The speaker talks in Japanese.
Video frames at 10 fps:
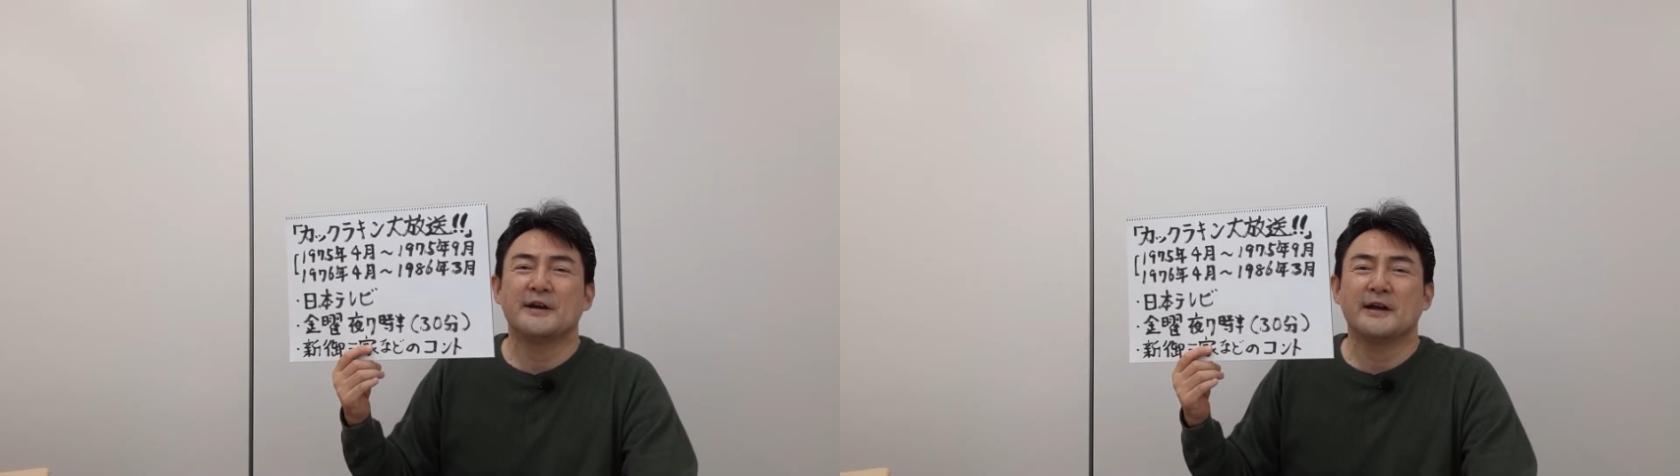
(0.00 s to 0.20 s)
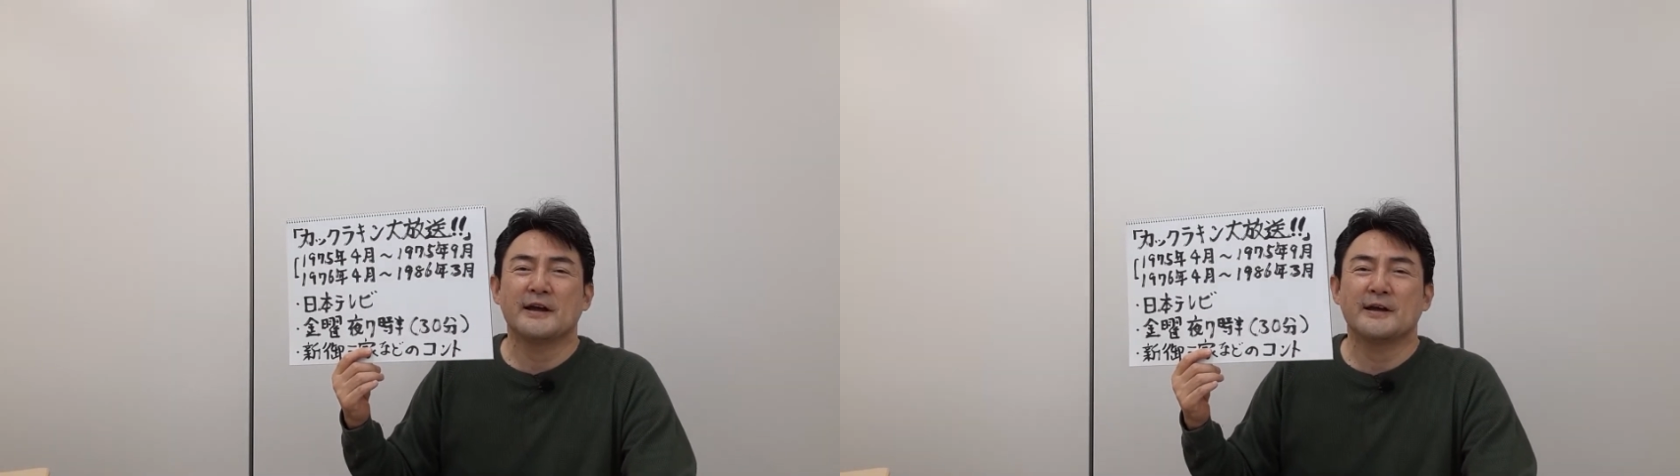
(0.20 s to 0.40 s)

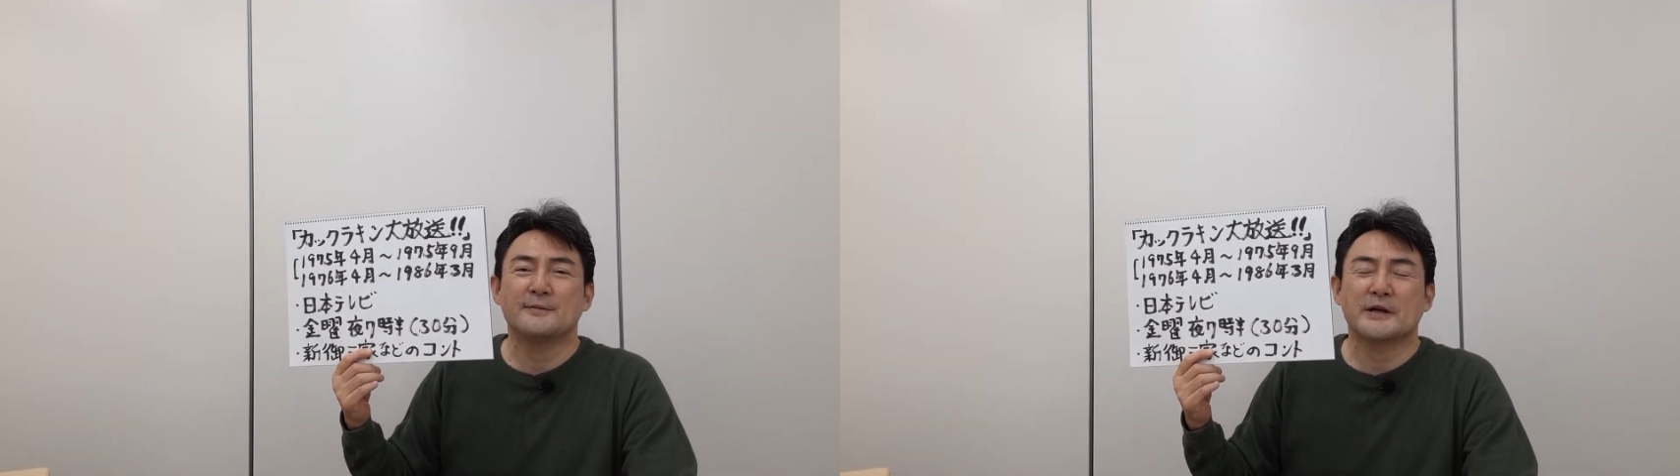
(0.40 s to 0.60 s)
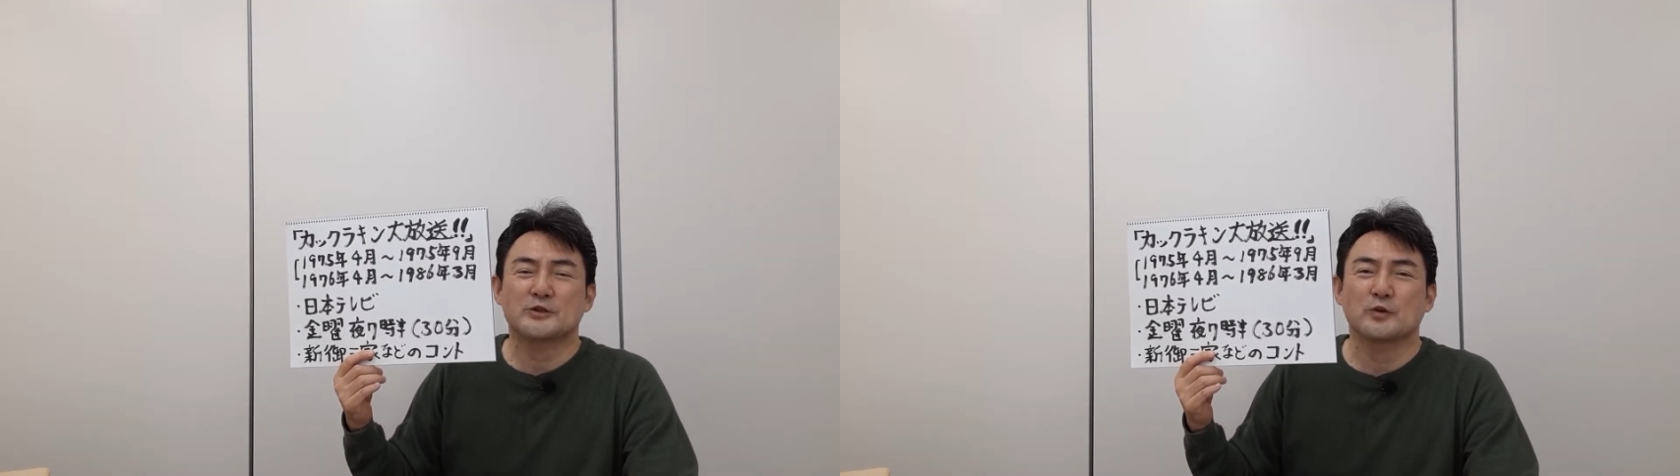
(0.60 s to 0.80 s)
えー、
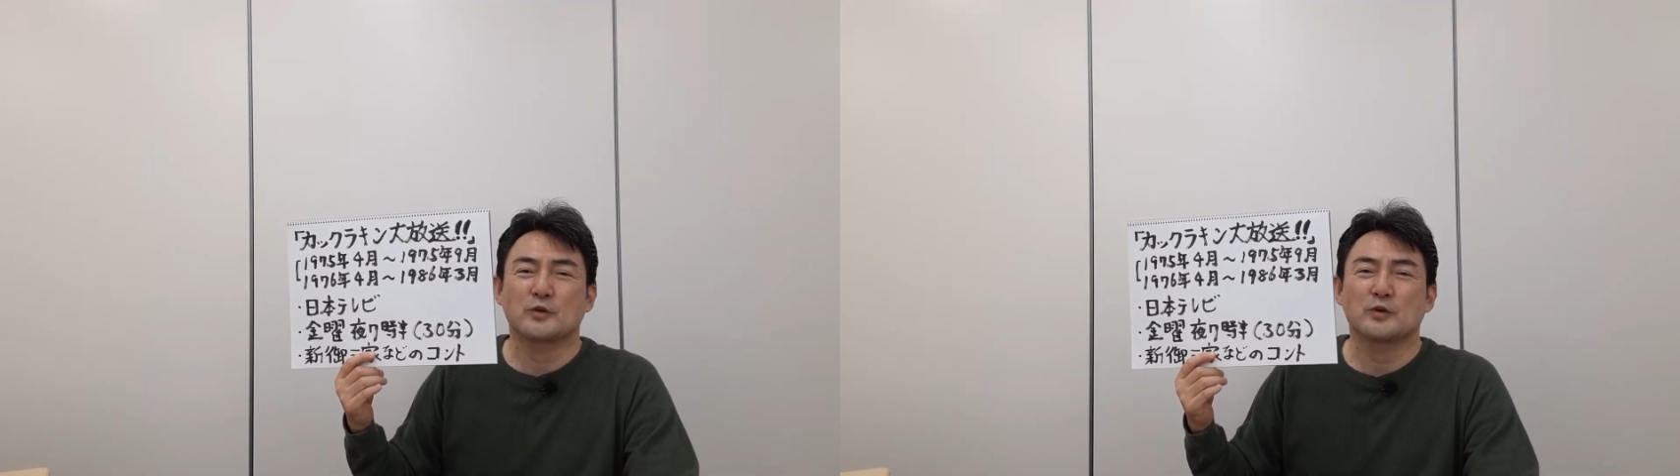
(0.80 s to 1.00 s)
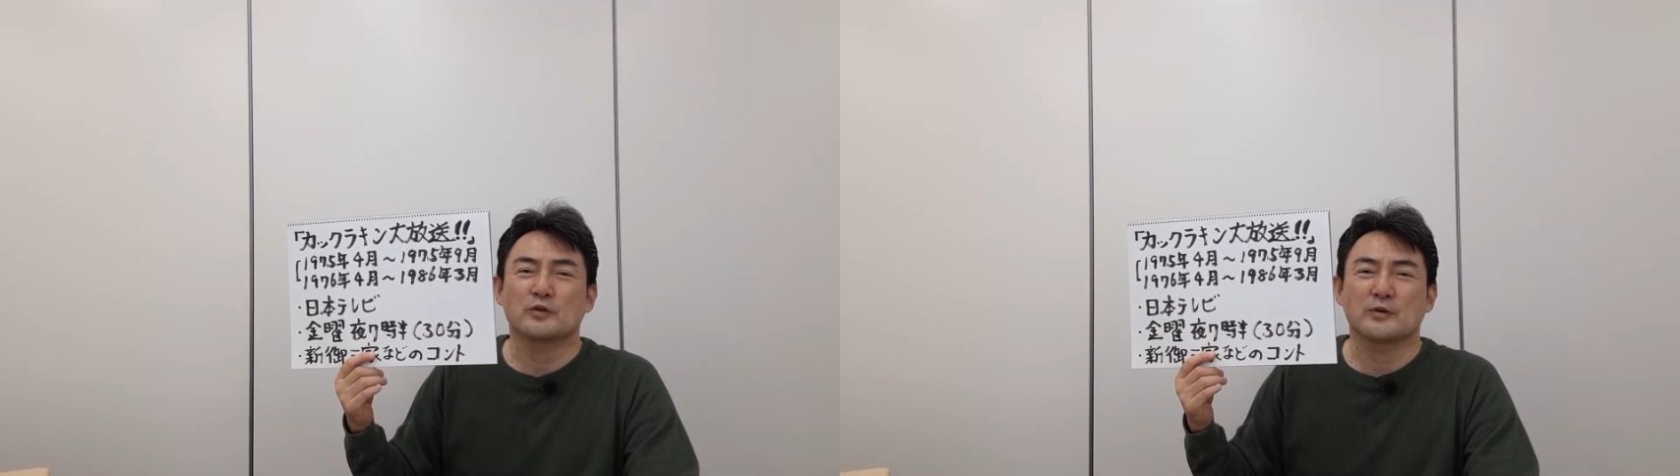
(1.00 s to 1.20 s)
まあ、
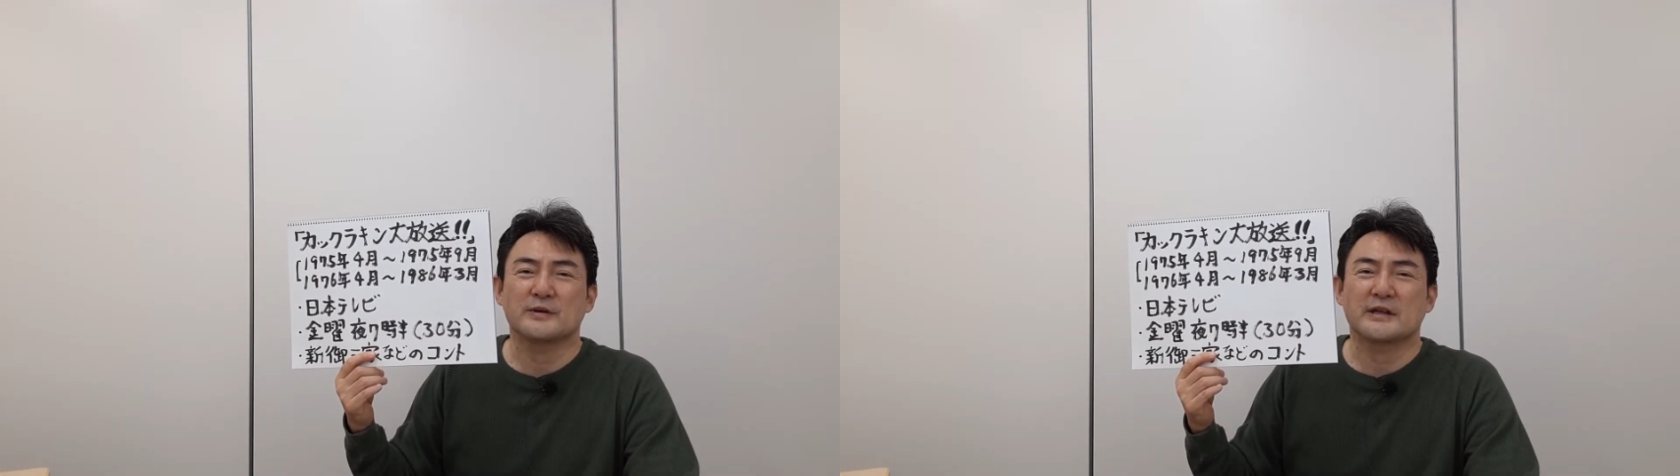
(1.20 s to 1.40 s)
ショートコントみ